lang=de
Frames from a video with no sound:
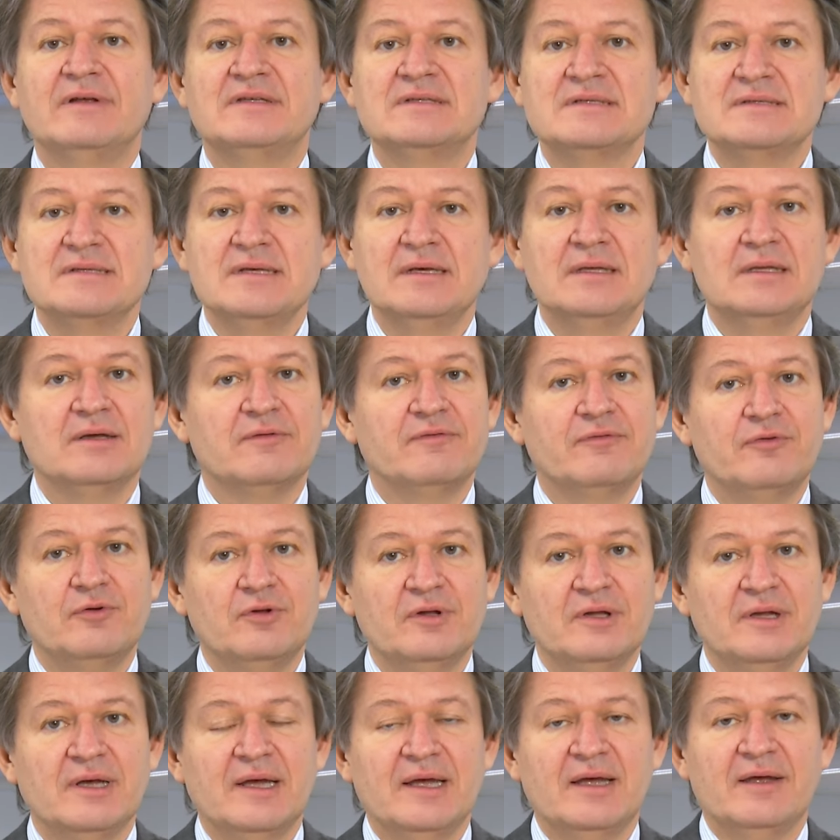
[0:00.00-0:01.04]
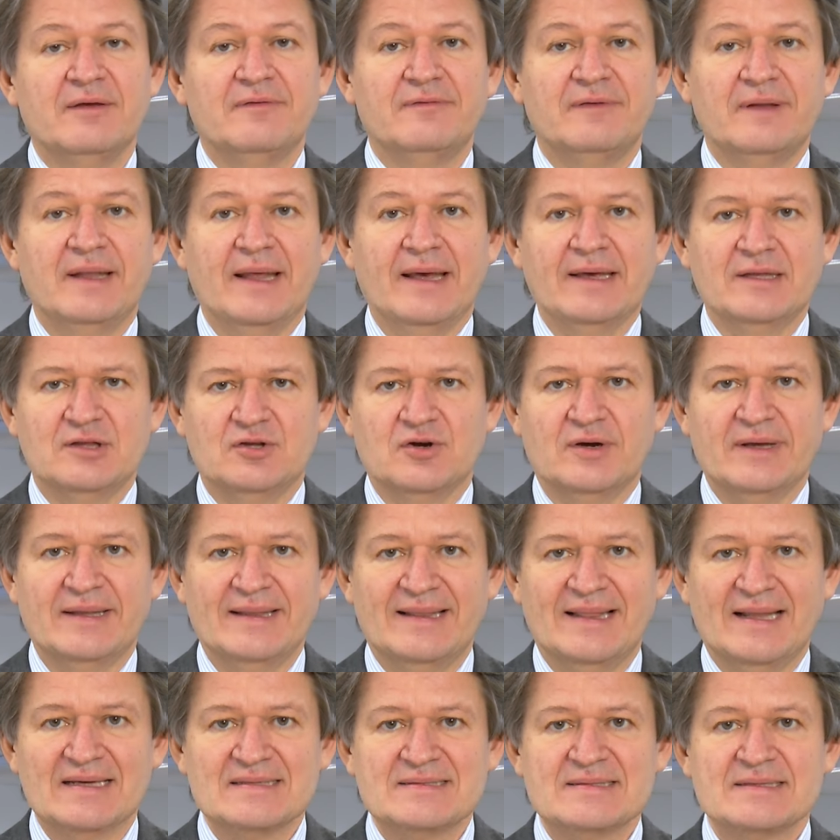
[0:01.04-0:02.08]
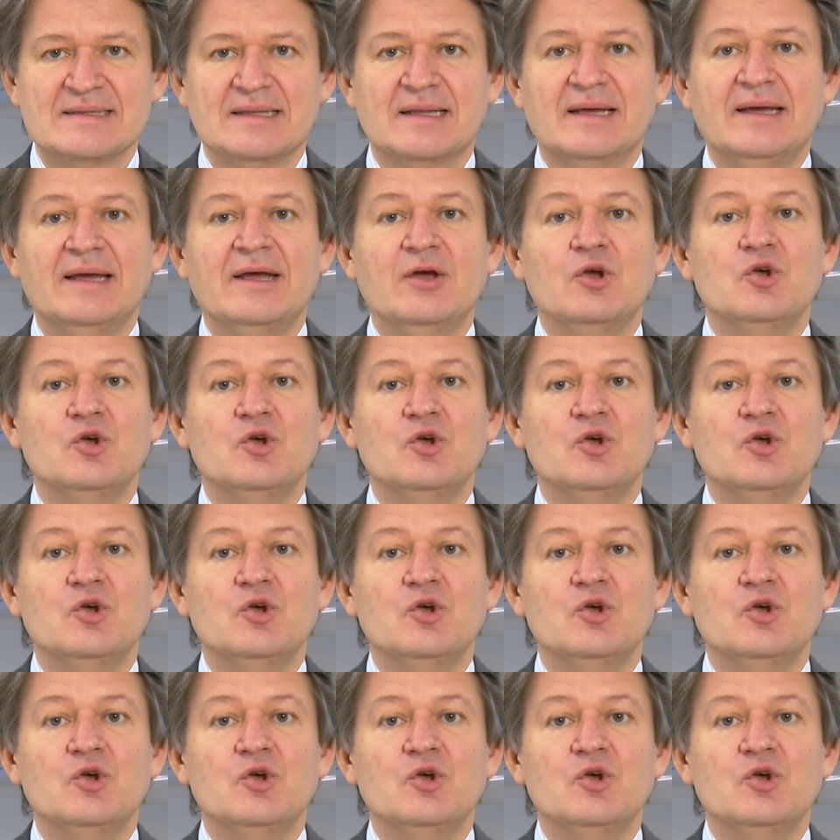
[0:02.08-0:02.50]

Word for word: wenn sie es nicht erfüllen, vielleicht auch entlasten.